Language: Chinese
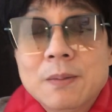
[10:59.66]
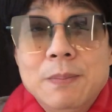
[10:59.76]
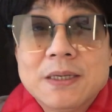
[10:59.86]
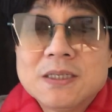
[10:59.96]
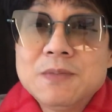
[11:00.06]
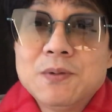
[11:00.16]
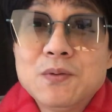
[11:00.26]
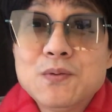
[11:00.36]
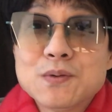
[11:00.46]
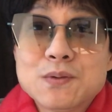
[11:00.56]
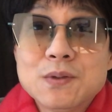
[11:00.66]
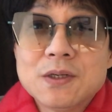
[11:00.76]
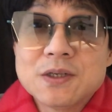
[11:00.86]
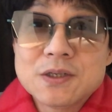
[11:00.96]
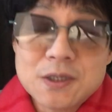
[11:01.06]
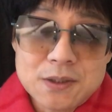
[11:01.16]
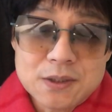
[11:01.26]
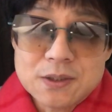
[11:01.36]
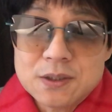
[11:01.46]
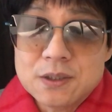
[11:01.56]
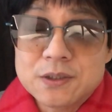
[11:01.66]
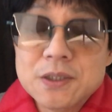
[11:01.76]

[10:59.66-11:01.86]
把习近平过去的是政治、